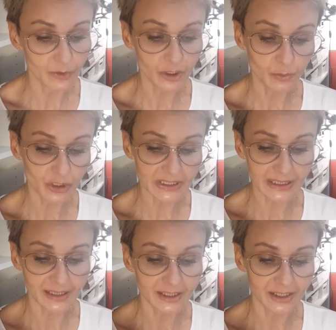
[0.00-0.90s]
że musi
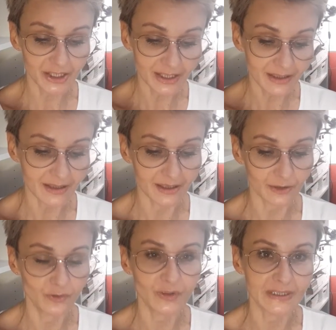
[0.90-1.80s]
znaleźć inne
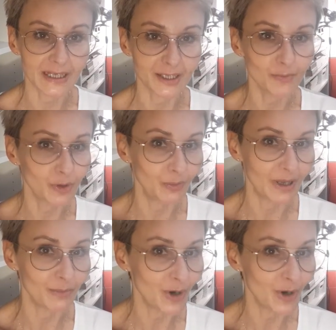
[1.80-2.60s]
rozwiązanie problemu